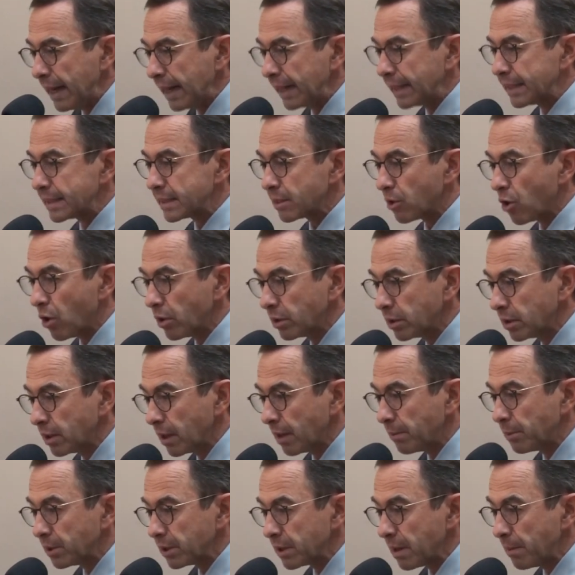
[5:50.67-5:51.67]

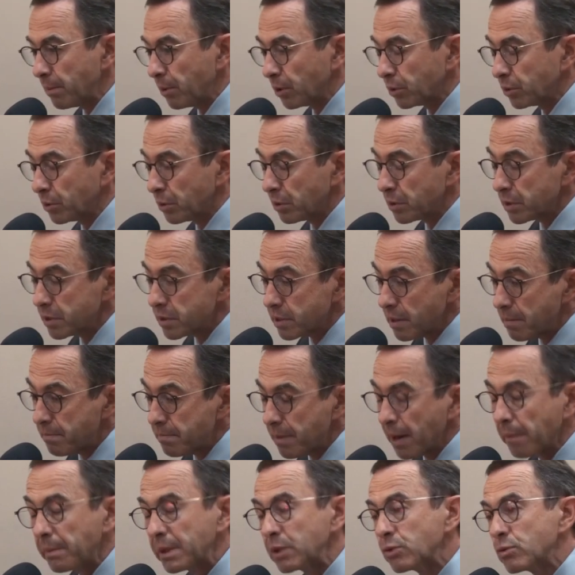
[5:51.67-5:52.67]
extraordinairement important et ça
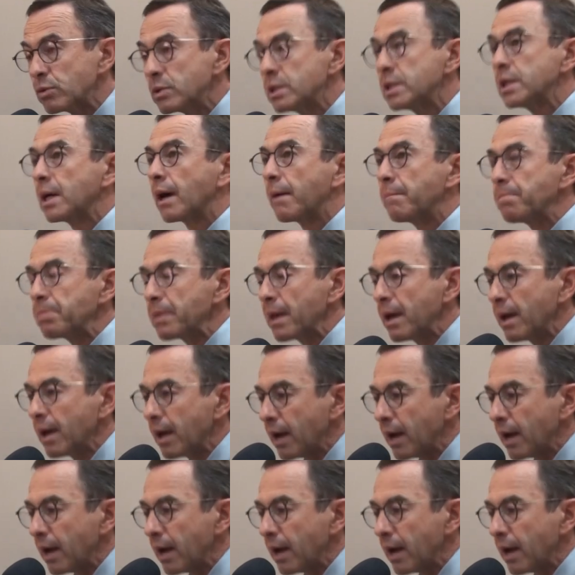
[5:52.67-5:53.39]
me permet de dire